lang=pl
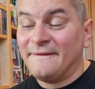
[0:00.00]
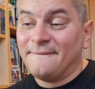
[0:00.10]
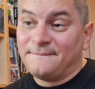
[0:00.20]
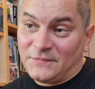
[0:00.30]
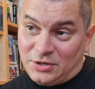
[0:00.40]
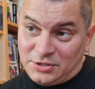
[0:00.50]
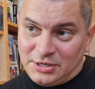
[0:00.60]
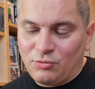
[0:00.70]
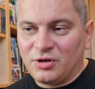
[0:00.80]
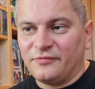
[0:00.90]
No i
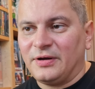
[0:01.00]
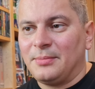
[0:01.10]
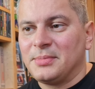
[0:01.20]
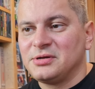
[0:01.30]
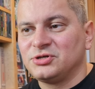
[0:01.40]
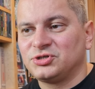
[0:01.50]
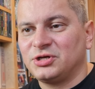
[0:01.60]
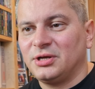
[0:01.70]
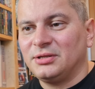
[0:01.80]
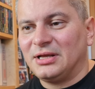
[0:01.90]
nie ukrywam,
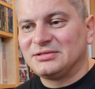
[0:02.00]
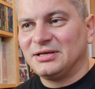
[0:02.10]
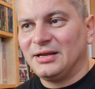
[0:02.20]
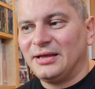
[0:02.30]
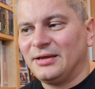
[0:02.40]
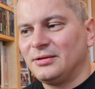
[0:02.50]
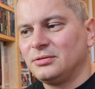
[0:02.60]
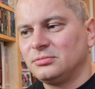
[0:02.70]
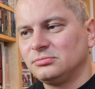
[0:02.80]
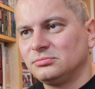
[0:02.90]
że na cele
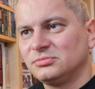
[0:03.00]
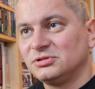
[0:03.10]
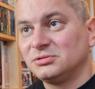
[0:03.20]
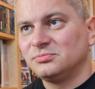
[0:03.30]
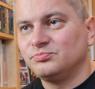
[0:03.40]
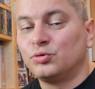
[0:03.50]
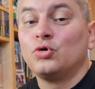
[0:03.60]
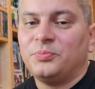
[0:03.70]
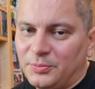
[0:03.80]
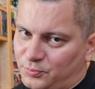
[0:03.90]

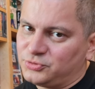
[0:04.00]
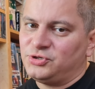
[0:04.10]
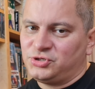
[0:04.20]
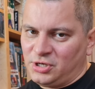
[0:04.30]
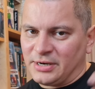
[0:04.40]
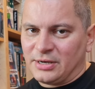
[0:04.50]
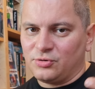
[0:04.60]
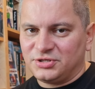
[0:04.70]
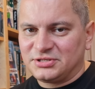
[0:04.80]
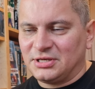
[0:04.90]
próby podniesienia
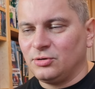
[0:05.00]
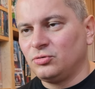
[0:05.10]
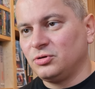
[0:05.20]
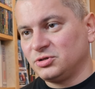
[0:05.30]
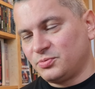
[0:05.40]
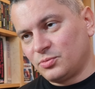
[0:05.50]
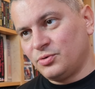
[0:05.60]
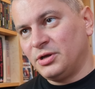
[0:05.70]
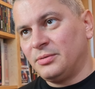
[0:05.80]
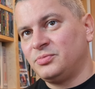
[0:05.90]
jakiegoś skillu, no
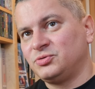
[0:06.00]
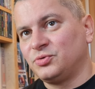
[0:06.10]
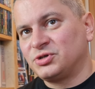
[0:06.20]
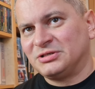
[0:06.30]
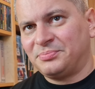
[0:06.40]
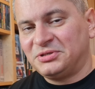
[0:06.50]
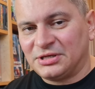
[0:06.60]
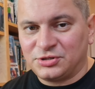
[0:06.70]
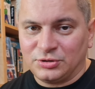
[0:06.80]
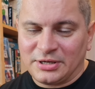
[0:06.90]
spróbuję być może
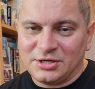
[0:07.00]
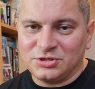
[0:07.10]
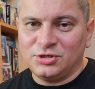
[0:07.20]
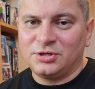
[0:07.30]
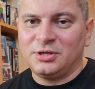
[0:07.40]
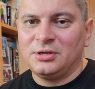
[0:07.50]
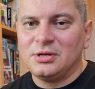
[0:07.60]
zapisać się do jakiejś ligi.